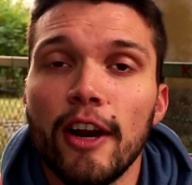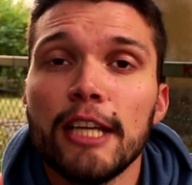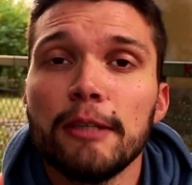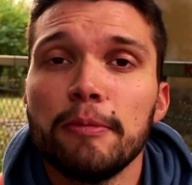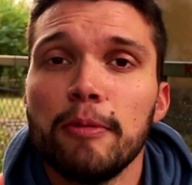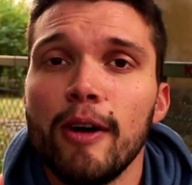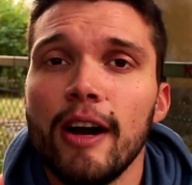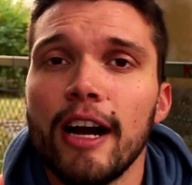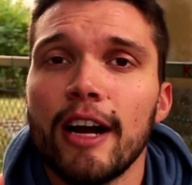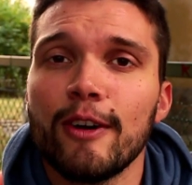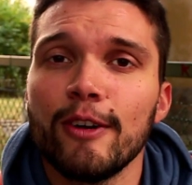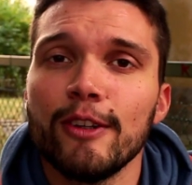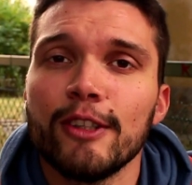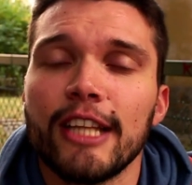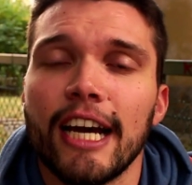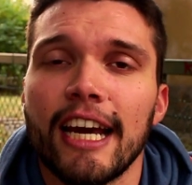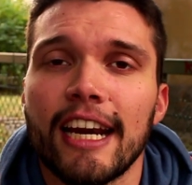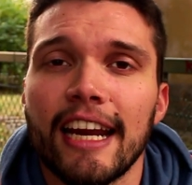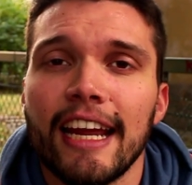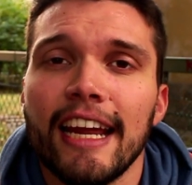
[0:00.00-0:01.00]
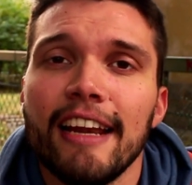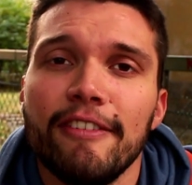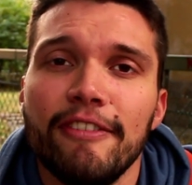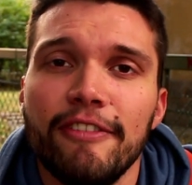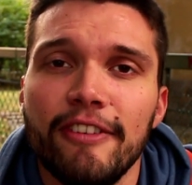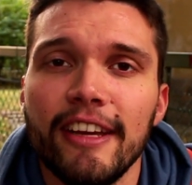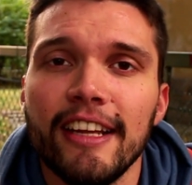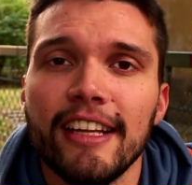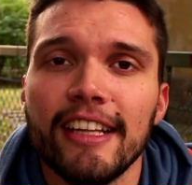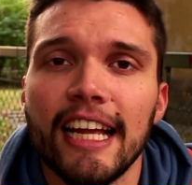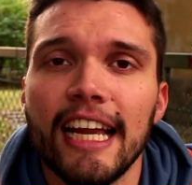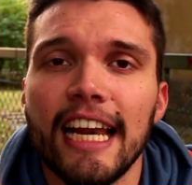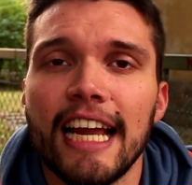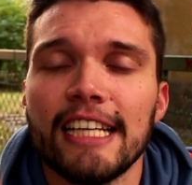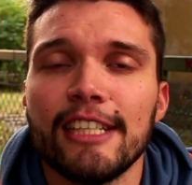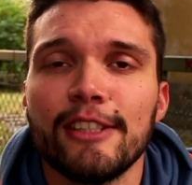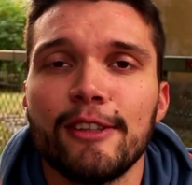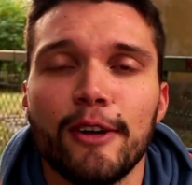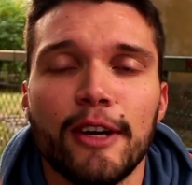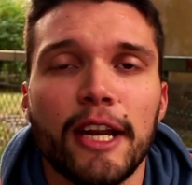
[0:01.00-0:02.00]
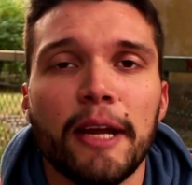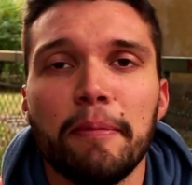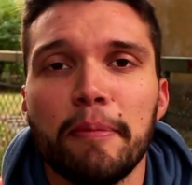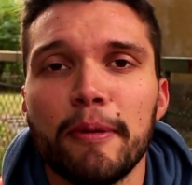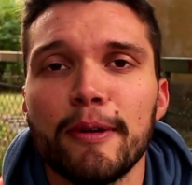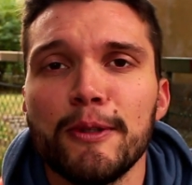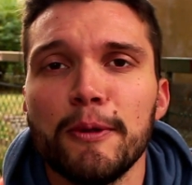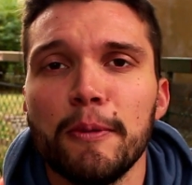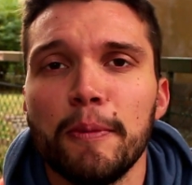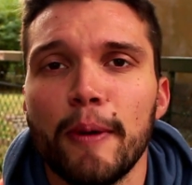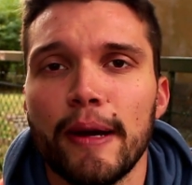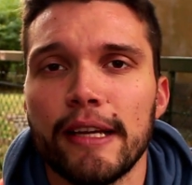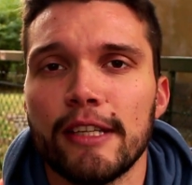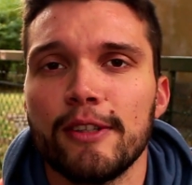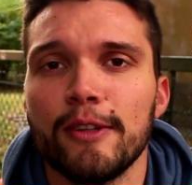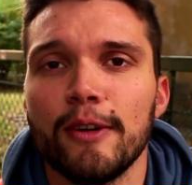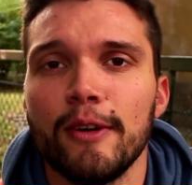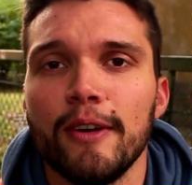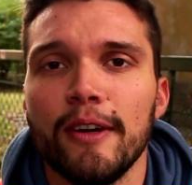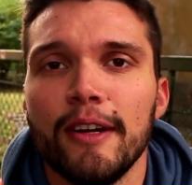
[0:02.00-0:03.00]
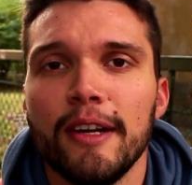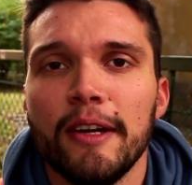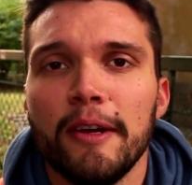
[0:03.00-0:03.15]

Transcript: les voy a contar el fin de la historia, por supuesto,